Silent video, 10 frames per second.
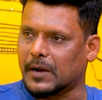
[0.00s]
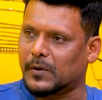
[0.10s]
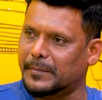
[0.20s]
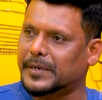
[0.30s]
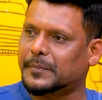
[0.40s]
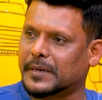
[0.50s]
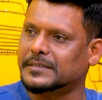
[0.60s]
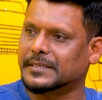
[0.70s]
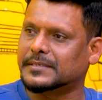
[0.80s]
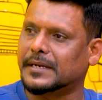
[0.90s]
గవర్నమెంట్
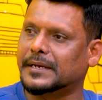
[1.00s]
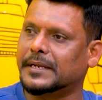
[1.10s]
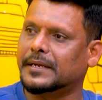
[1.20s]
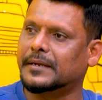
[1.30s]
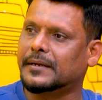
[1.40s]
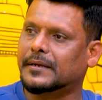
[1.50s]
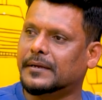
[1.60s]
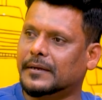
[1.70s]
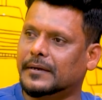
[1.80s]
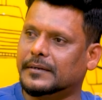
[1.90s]
ప్రాజెక్ట్స్ అన్నీ
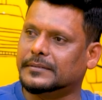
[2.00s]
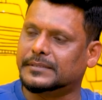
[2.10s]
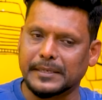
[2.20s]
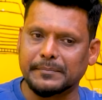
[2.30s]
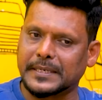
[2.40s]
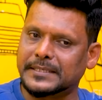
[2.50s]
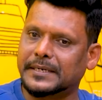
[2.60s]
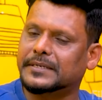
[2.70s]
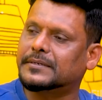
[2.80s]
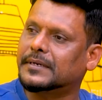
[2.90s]
సీఎం
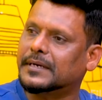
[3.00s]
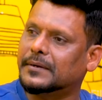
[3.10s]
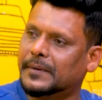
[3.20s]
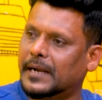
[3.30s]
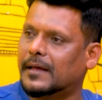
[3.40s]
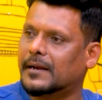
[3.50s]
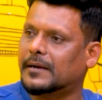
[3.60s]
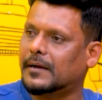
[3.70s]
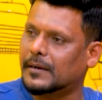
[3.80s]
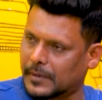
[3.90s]
ప్రజెంటేషన్కి
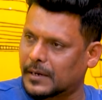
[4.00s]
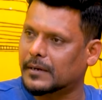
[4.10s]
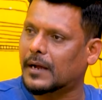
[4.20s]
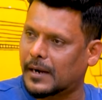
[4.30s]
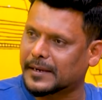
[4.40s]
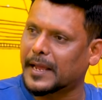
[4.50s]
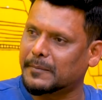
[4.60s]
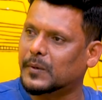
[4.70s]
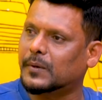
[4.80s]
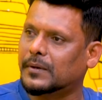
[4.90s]
వెళ్ళాలని ఆ
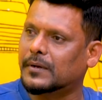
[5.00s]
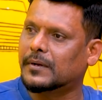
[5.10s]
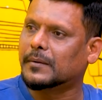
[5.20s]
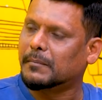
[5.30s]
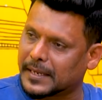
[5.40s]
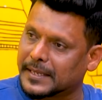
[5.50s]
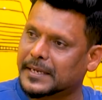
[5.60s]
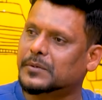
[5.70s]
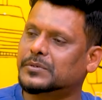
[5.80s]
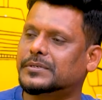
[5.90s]
టైంలో మన
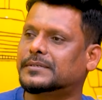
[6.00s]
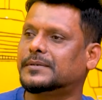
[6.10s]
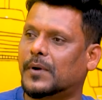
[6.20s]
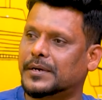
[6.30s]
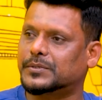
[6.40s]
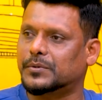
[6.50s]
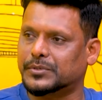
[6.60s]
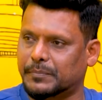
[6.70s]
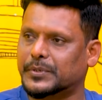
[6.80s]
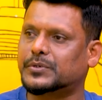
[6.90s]
దగ్గరకు వచ్చేసి వాయిస్ ఓవర్
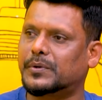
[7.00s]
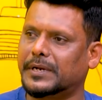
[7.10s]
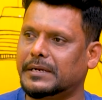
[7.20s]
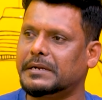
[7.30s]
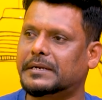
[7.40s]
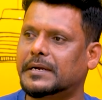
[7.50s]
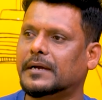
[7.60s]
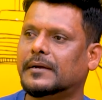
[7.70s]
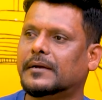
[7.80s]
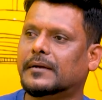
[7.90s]
చెప్పించుకొని నీట్గా
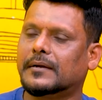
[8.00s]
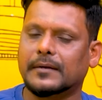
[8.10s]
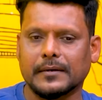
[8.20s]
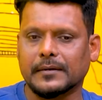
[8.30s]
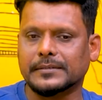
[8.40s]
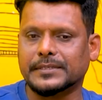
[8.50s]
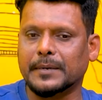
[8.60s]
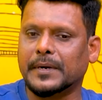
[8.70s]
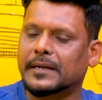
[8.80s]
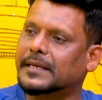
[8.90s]

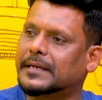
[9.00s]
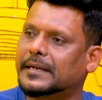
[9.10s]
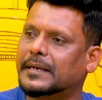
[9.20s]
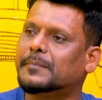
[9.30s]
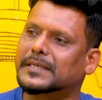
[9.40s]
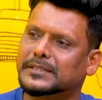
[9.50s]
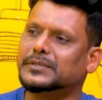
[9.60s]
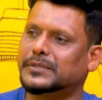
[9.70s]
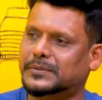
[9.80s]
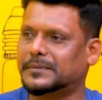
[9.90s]
సీఎం గారి దగ్గరికి వెళ్ళి ప్రజెంట్
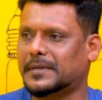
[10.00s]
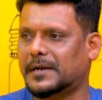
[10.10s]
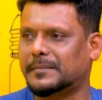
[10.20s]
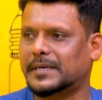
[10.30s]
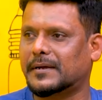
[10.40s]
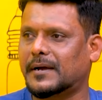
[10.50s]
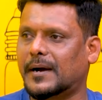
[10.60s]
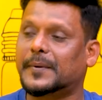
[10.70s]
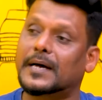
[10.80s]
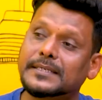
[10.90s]
చేసుకుంటారనమాట ఆ
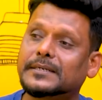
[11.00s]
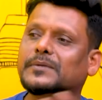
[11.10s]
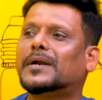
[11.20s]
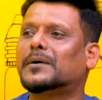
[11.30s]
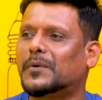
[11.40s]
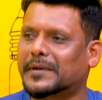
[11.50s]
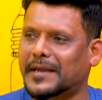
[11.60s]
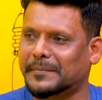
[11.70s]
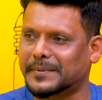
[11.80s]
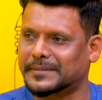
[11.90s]
ప్రాజెక్ట్ వాళ్ళకి ఓకే
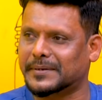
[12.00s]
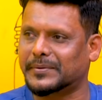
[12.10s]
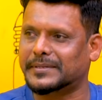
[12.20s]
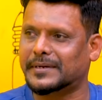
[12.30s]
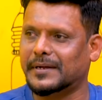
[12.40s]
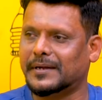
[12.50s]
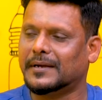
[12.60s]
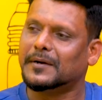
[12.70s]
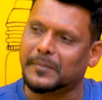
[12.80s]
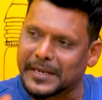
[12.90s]
అయిపోయిన తర్వాత
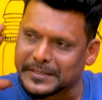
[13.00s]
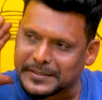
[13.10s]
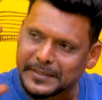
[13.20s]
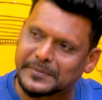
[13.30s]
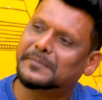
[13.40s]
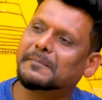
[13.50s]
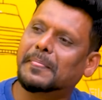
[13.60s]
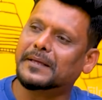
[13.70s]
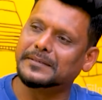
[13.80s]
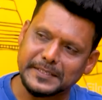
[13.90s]
మహేష్ గారు
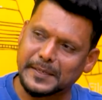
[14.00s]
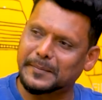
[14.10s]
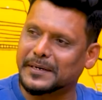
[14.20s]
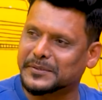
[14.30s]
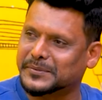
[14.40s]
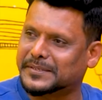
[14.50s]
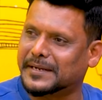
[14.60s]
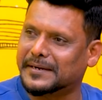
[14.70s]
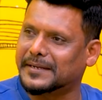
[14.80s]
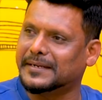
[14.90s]
సీఎం గారు
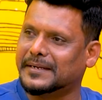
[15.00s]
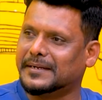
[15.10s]
చూశారండి